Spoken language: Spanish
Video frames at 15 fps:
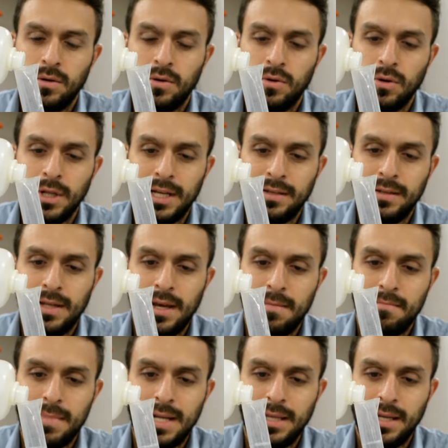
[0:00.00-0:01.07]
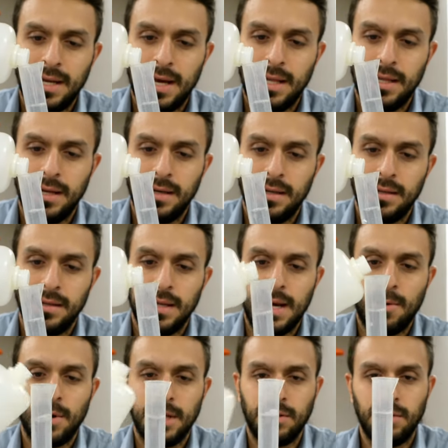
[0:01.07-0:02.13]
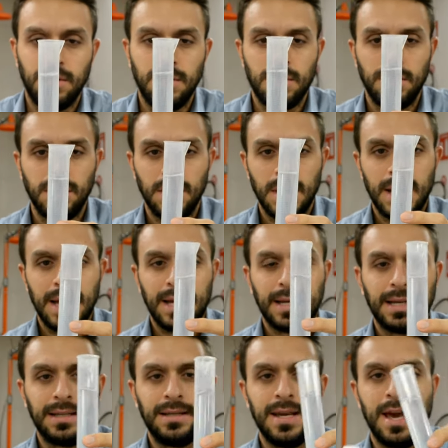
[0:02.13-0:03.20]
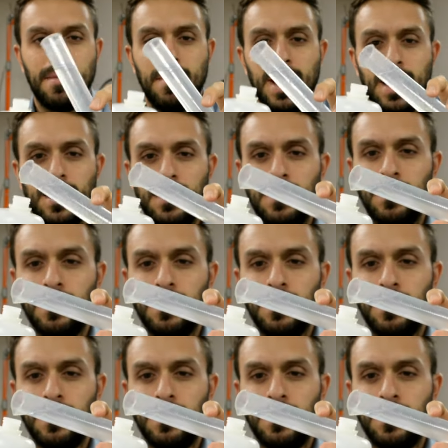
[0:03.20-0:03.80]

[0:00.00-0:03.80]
con este material de laboratorio que se llama